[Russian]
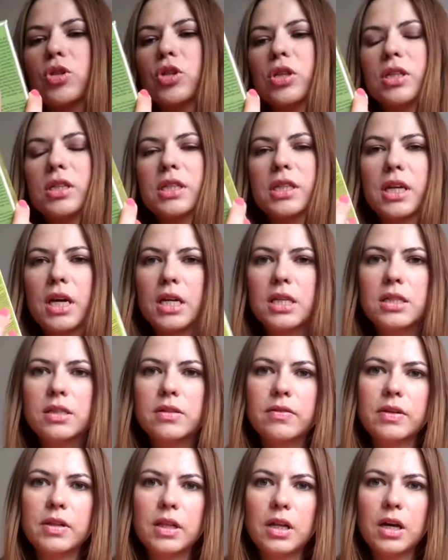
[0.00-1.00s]
уже
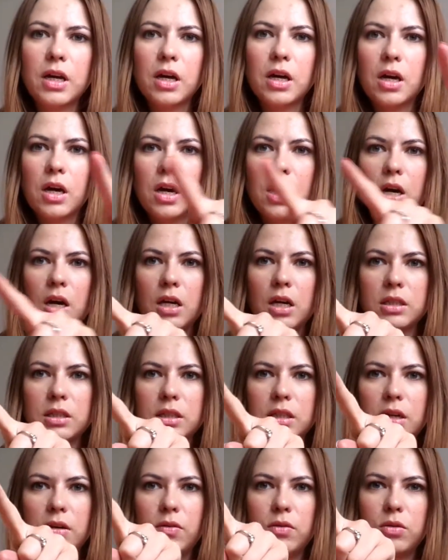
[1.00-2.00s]
рассказывала.
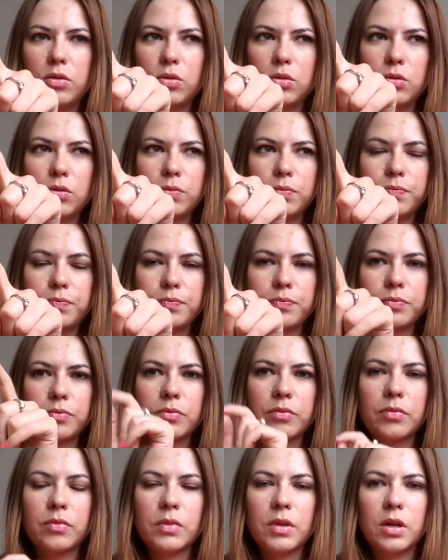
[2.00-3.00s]
Оставлю
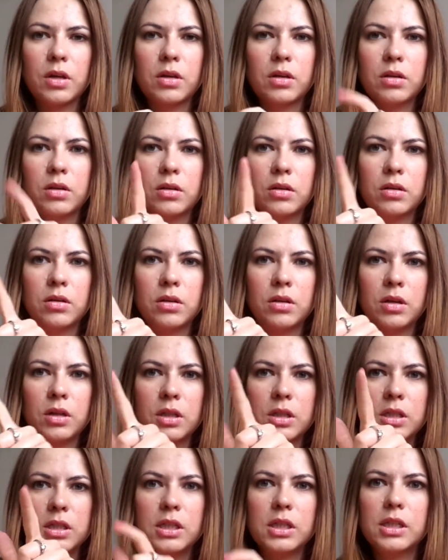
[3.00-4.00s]

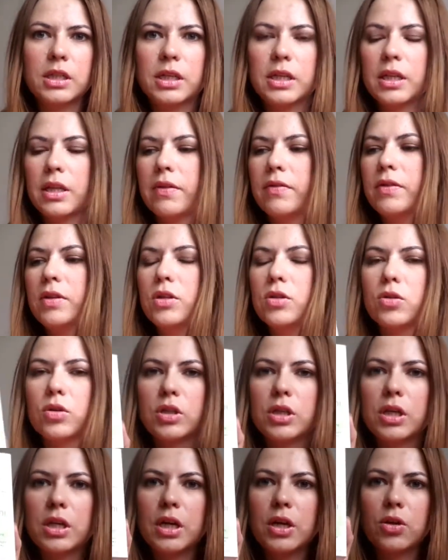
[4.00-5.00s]
ссылки на видео,
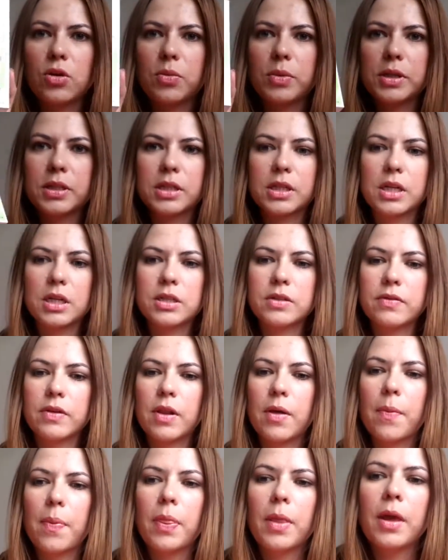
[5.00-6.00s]
где я о нем
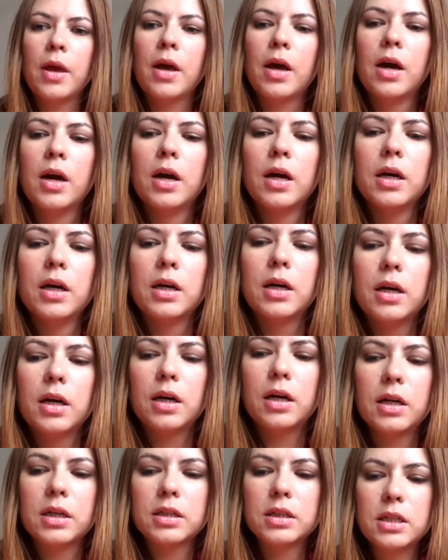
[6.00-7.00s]
рассказывала.
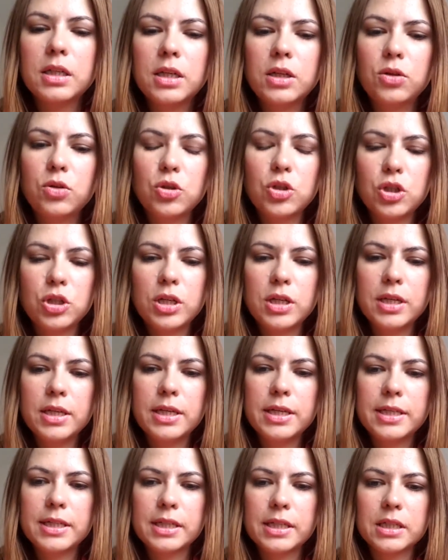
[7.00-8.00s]
Следующее
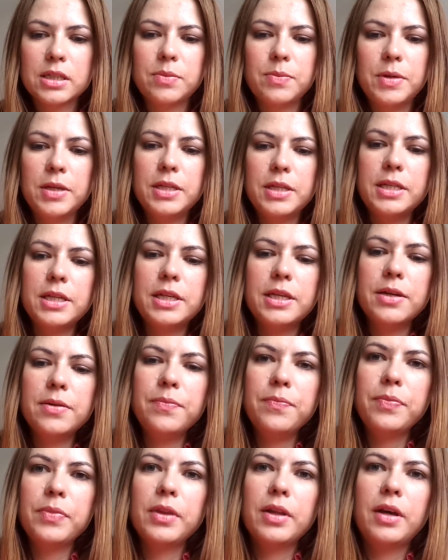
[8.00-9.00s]
из
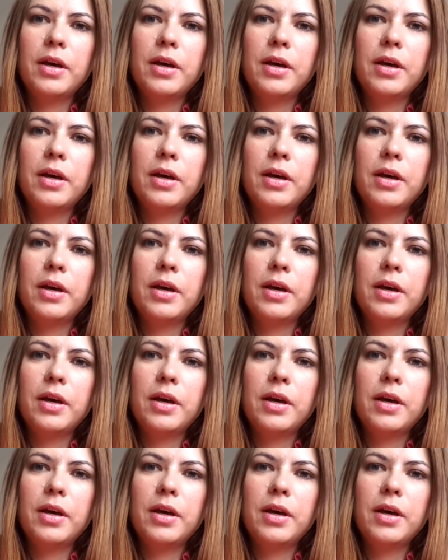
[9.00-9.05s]
косметики.